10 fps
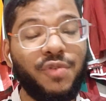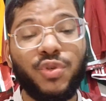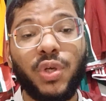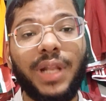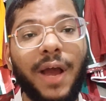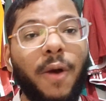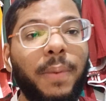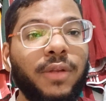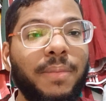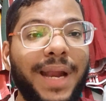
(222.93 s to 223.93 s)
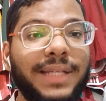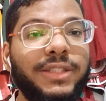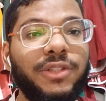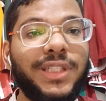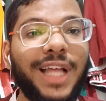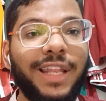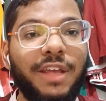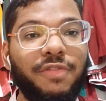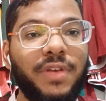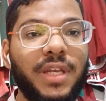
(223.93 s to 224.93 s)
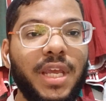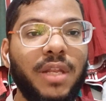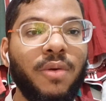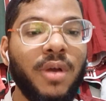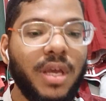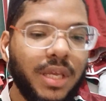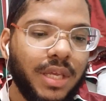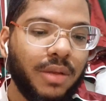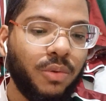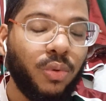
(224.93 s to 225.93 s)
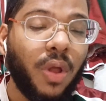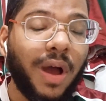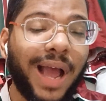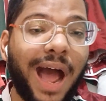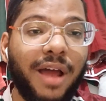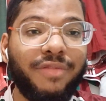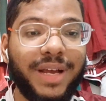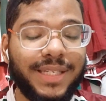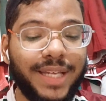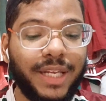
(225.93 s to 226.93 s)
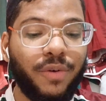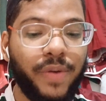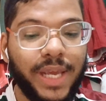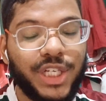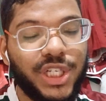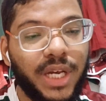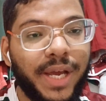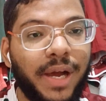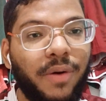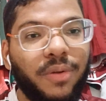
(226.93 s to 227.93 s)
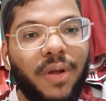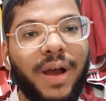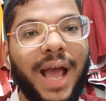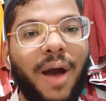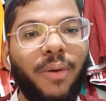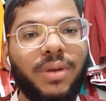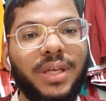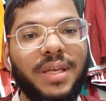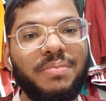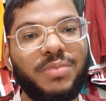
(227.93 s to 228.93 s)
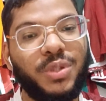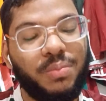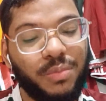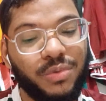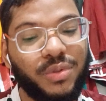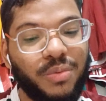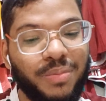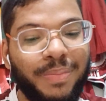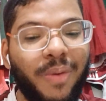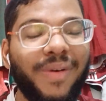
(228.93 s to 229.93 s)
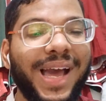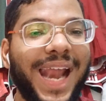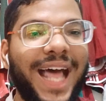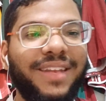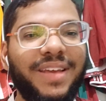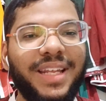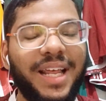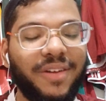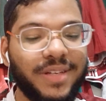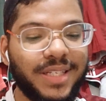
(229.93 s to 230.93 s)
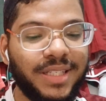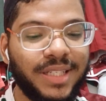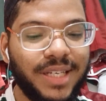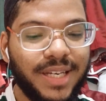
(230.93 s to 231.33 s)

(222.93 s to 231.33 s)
O jogo da Copa do Brasil está definido e o local vai ser no Engenhão, local que de muito bom grado aí da nossa